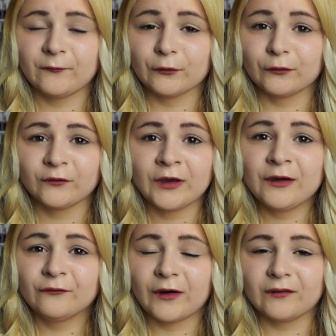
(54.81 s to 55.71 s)
5
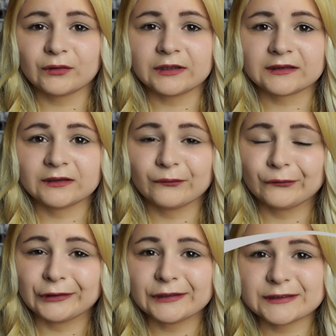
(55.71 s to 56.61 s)
Favoriten
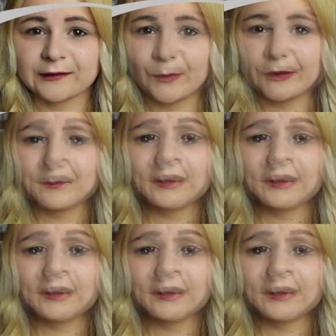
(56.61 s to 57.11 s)
für den Sommer.